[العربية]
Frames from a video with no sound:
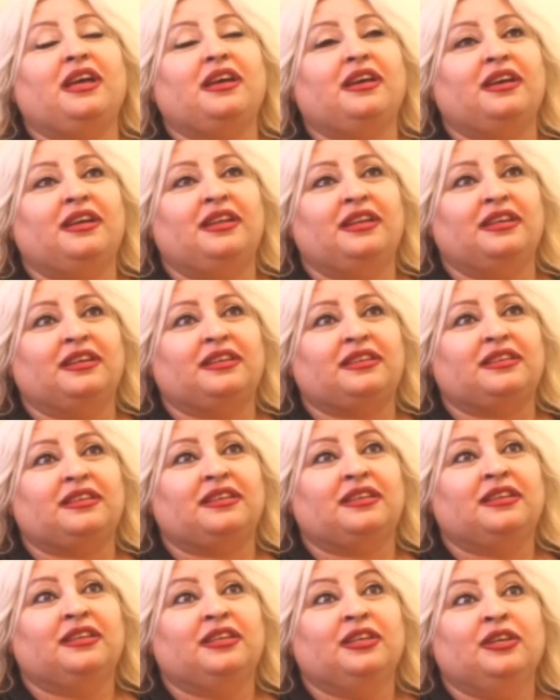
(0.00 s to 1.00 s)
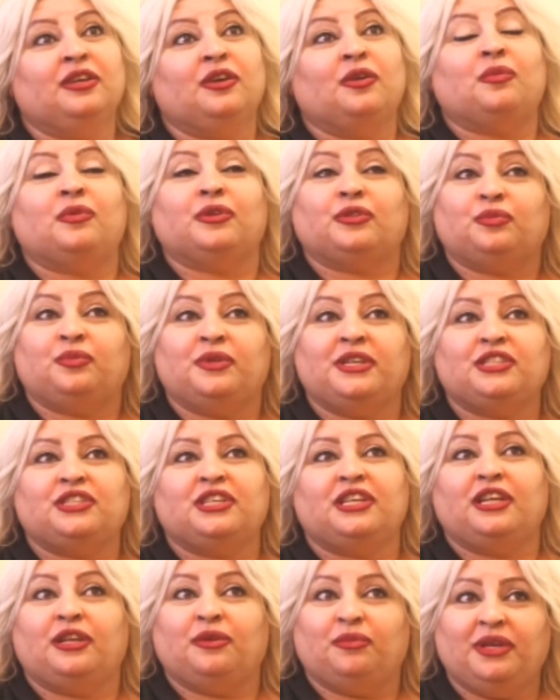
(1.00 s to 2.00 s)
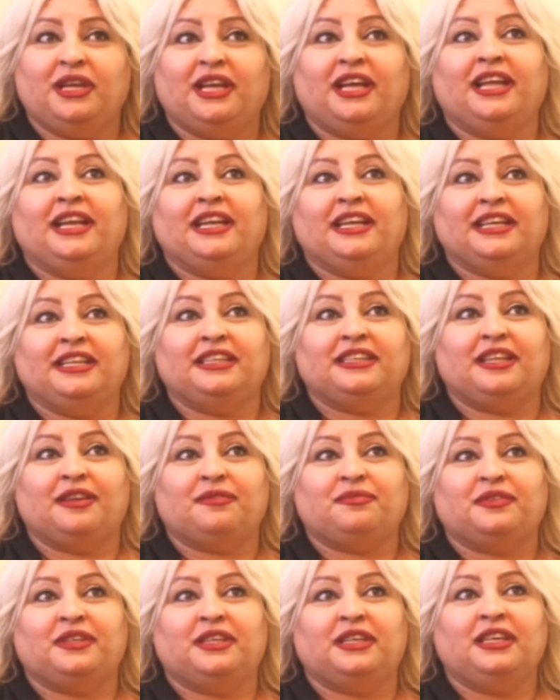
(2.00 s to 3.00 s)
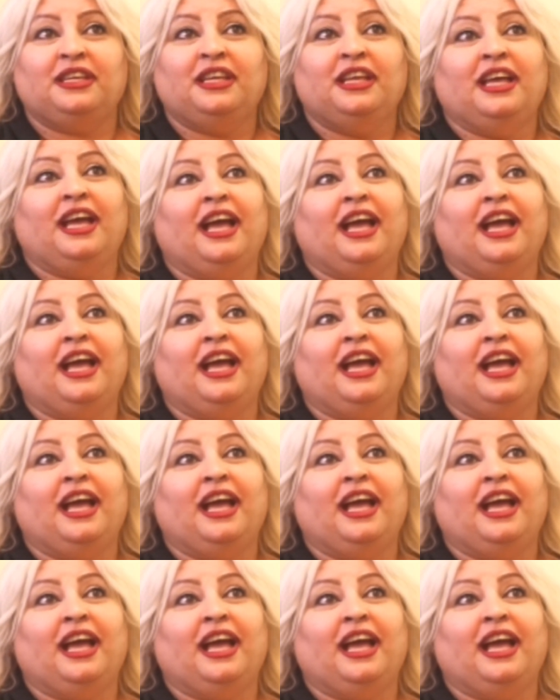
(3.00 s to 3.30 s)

حالك وتواجه الواقع اللي انت فيه